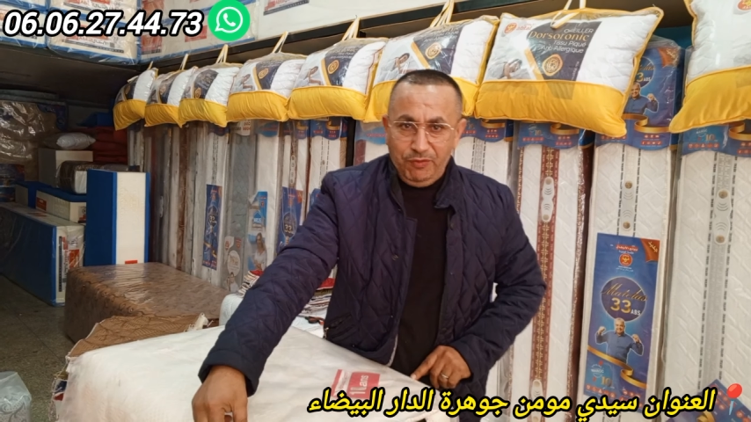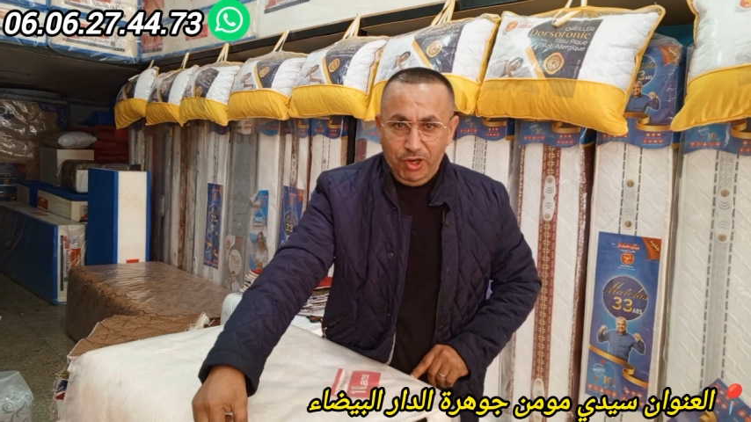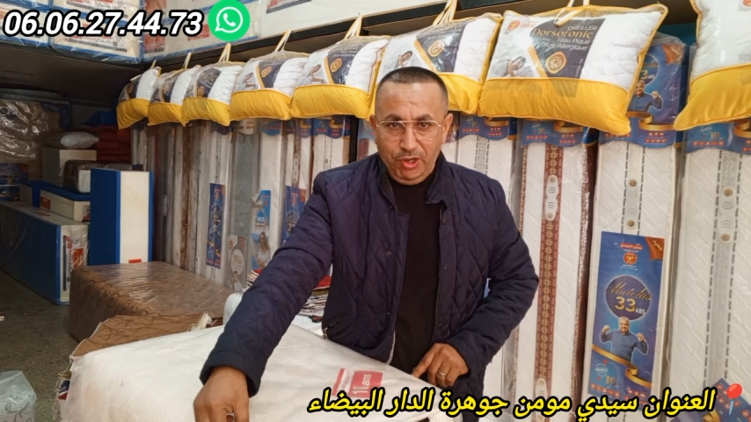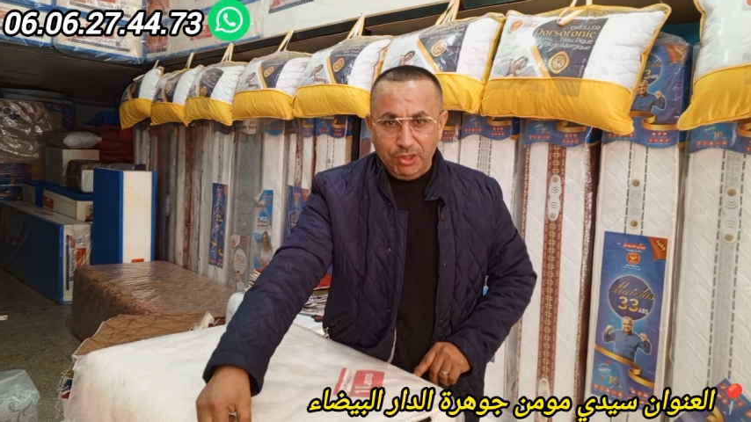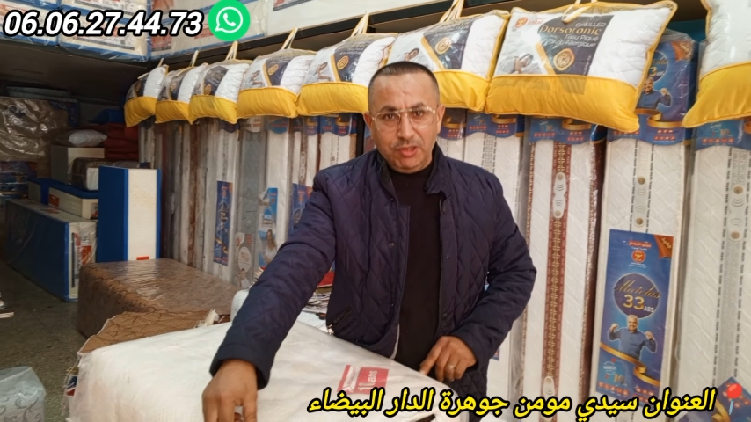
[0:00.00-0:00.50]

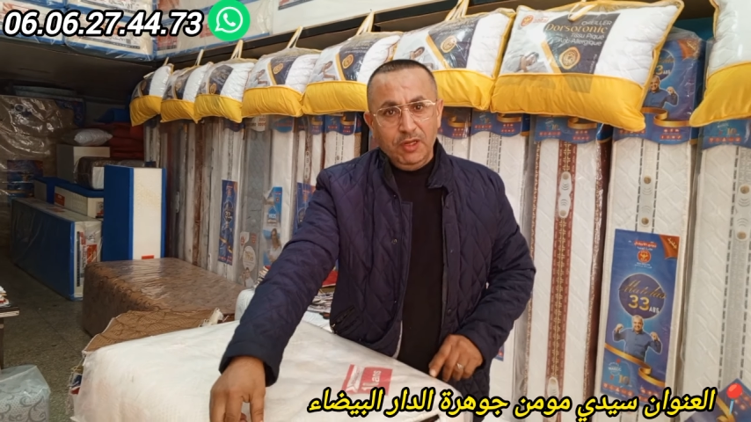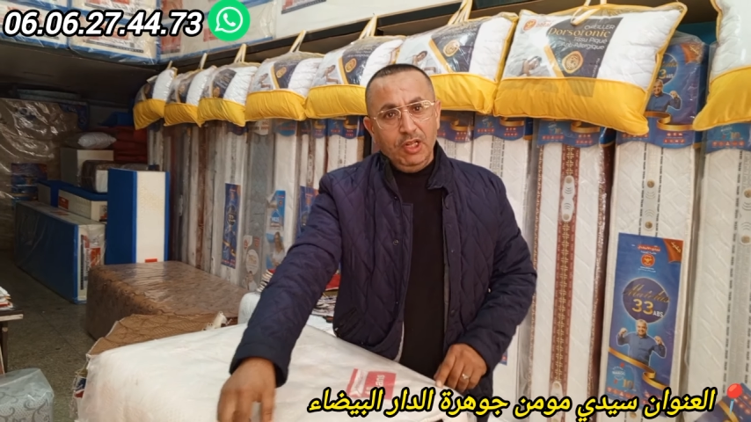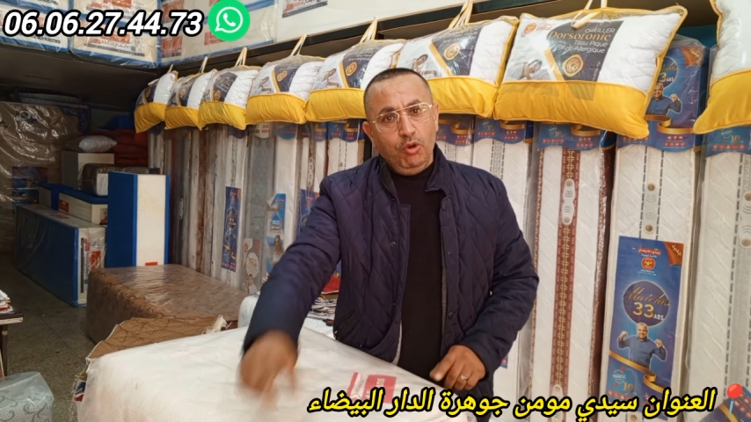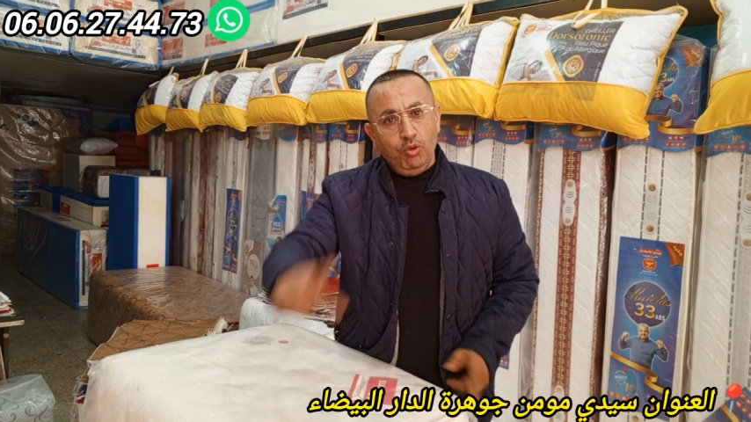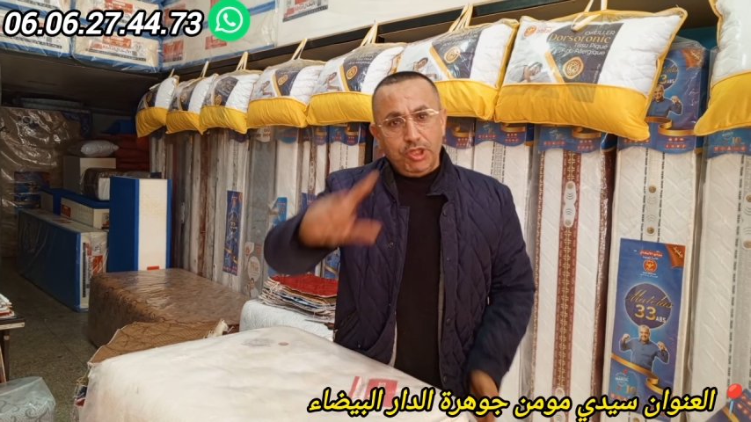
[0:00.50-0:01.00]
بالعرض
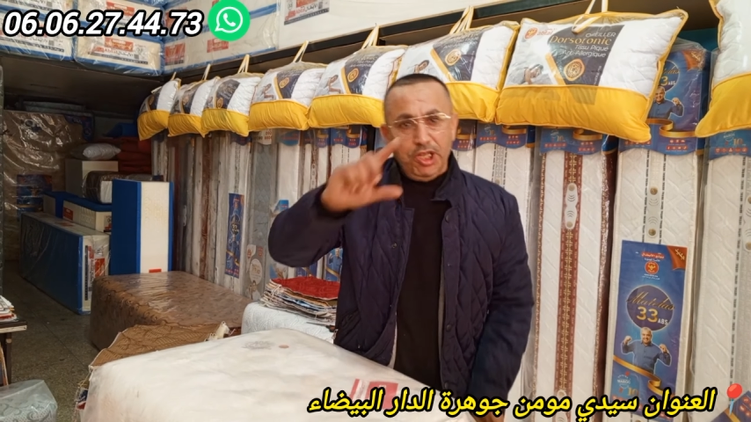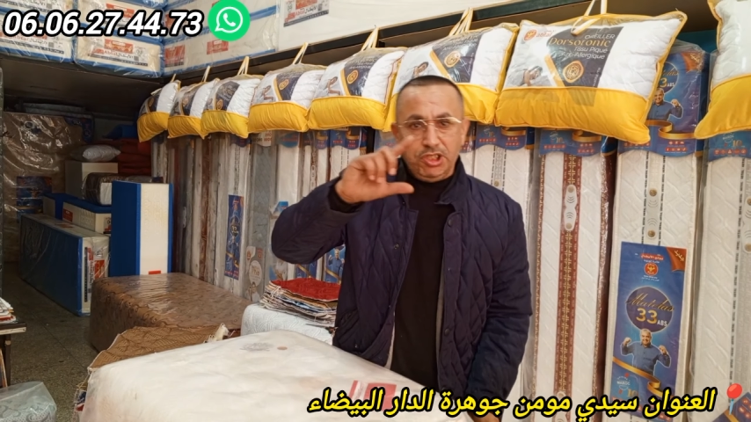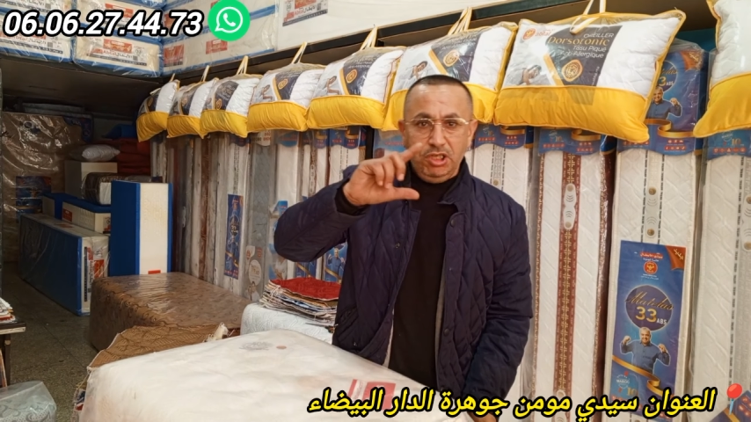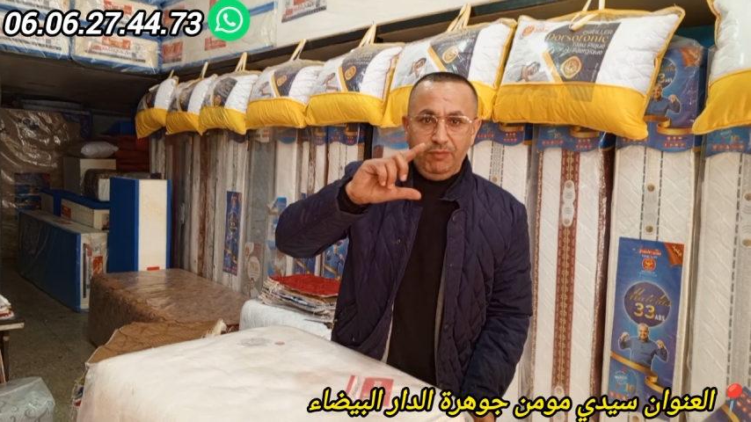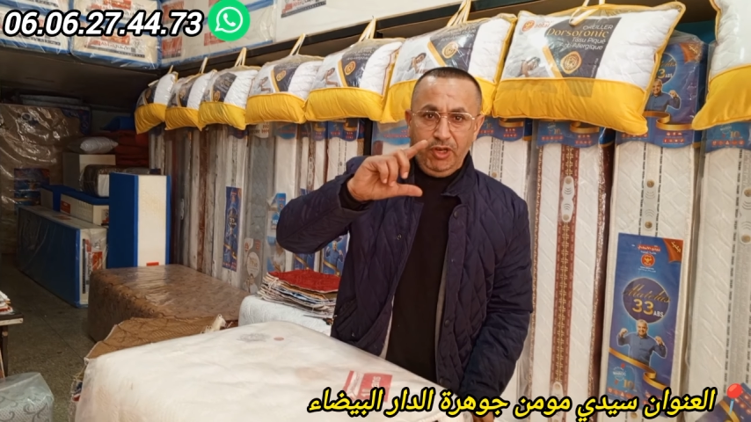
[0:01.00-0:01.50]

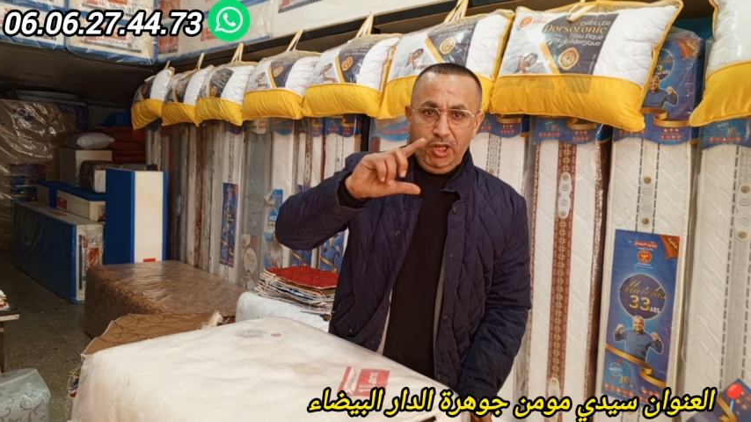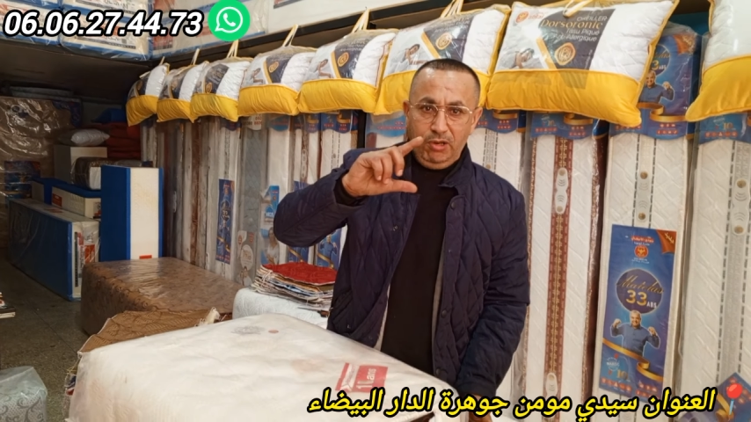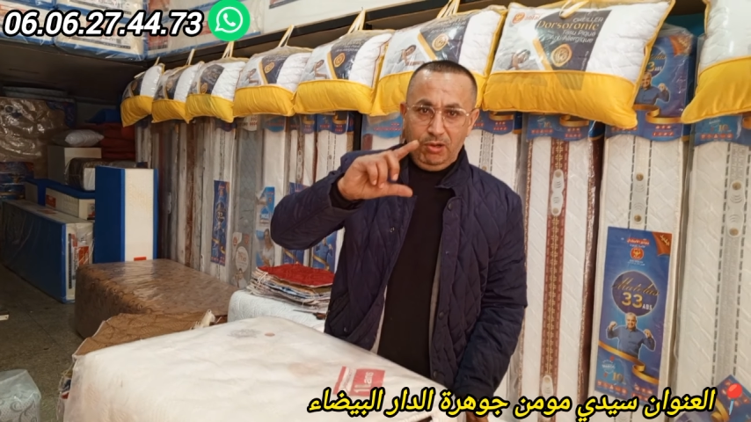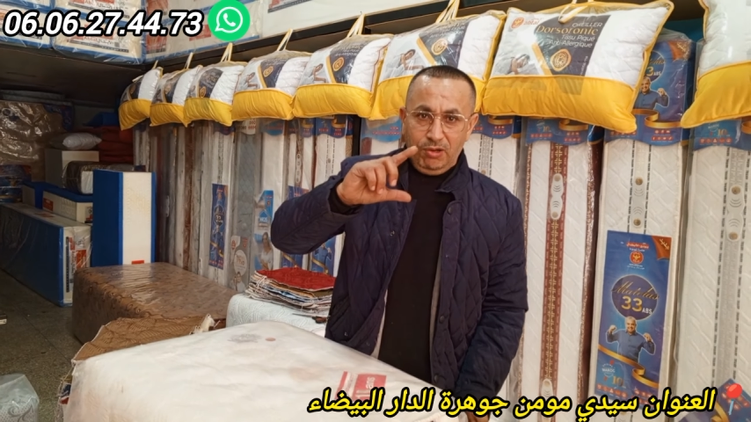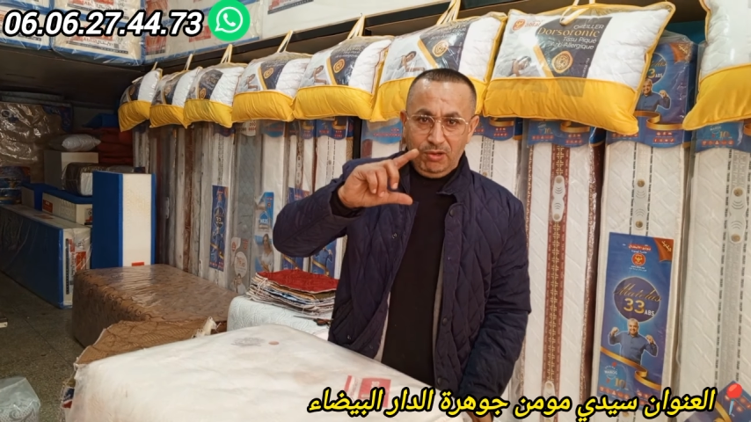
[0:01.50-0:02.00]
و30
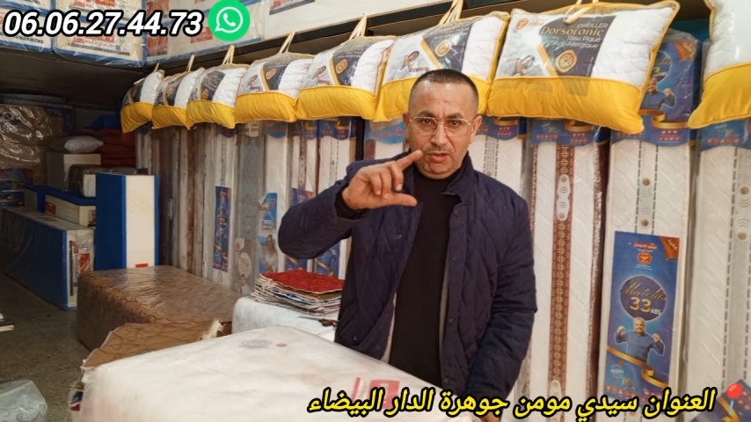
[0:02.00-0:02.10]
بالعلو